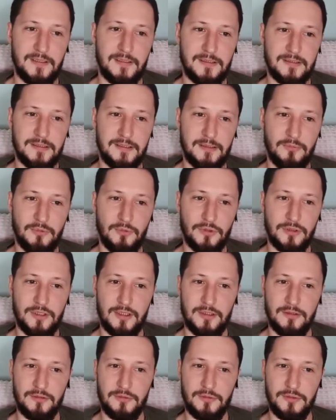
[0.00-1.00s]

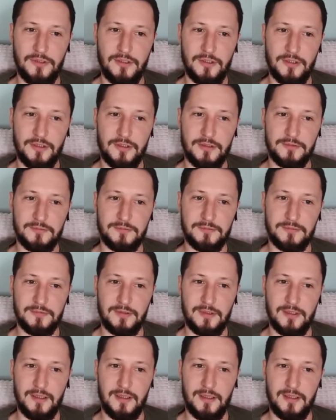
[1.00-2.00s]
забота о других.
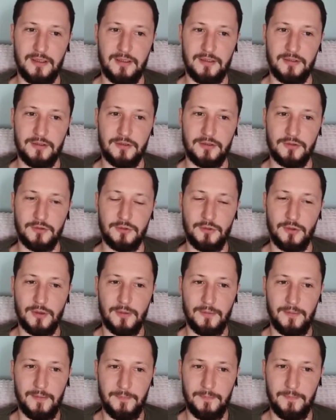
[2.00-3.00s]

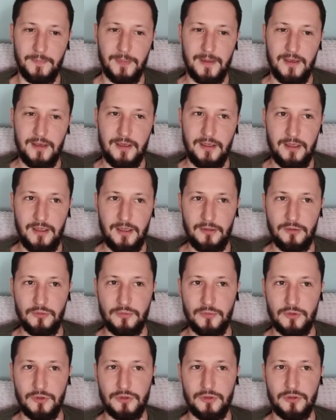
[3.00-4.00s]
Здорово. И я
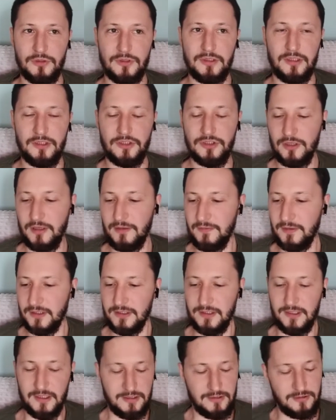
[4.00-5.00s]
думаю, что если
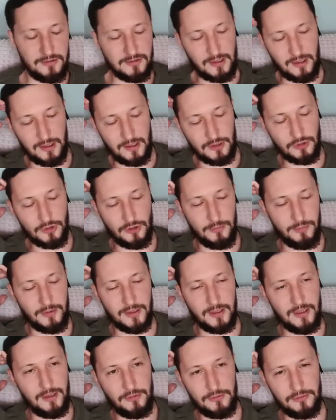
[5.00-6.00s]
человек здесь хорошо
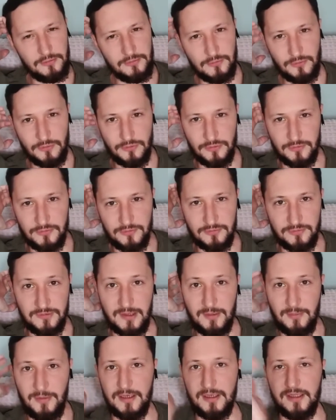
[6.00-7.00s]
определен, ну вот в
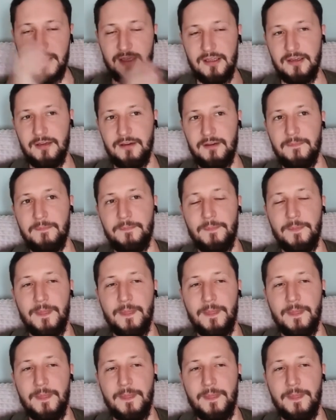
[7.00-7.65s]
домах денег,